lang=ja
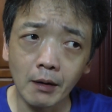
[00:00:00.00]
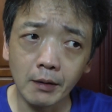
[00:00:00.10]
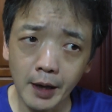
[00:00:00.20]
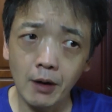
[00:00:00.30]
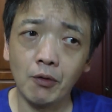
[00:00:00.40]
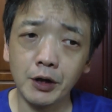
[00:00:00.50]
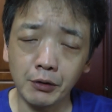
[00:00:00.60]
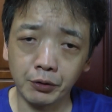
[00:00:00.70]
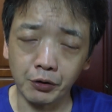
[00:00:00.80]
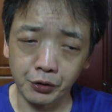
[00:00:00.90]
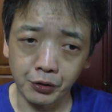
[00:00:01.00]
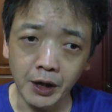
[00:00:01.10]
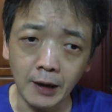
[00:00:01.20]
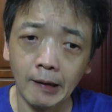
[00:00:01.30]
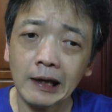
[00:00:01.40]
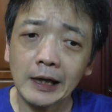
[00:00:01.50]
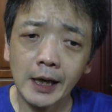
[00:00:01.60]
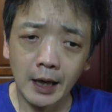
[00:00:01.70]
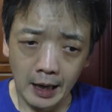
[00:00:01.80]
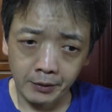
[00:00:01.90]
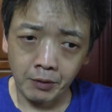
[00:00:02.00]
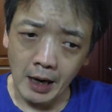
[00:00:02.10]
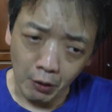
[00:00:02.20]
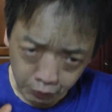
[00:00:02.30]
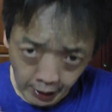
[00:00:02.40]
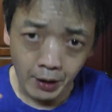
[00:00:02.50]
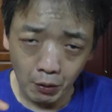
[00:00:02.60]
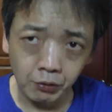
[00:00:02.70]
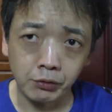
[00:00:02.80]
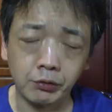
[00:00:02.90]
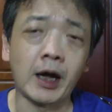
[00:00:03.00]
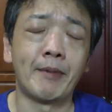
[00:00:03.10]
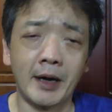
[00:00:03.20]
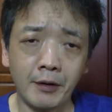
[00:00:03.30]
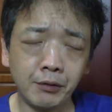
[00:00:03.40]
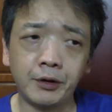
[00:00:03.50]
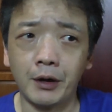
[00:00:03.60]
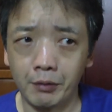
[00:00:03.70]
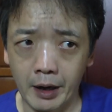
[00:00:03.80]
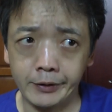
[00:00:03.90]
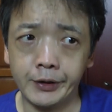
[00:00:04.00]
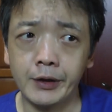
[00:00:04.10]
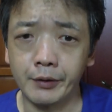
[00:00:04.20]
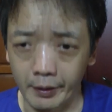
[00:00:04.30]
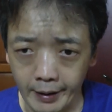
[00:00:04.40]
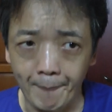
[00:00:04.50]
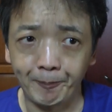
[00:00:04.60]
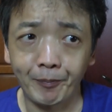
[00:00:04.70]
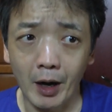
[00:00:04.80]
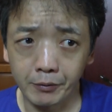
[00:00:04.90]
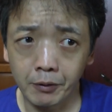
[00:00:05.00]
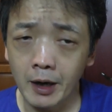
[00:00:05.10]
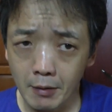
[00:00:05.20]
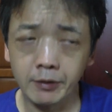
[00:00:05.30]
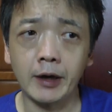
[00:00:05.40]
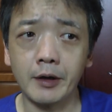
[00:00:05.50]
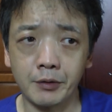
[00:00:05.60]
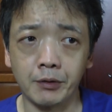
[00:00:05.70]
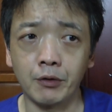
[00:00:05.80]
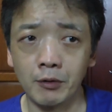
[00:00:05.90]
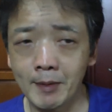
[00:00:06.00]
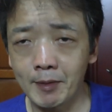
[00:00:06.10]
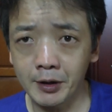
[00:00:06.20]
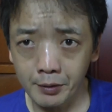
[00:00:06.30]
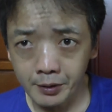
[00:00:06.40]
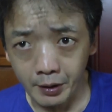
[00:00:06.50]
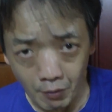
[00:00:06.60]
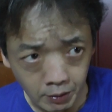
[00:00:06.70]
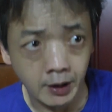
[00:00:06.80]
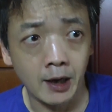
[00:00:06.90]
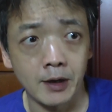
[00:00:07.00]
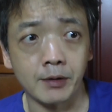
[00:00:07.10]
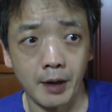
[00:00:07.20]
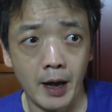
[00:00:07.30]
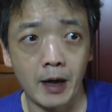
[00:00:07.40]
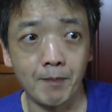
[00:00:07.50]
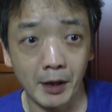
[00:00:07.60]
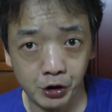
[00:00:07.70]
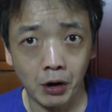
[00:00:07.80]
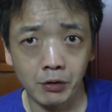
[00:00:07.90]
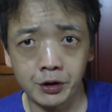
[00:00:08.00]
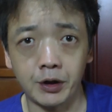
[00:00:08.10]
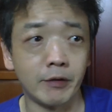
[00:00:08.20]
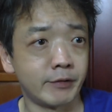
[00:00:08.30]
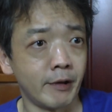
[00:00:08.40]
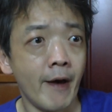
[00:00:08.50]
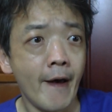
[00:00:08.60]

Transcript: でお肉と一緒に歯ごたえよく食べれるっていう感じですかね。辛くないです。このまま全然 OK ですね。めっちゃ美味しいです。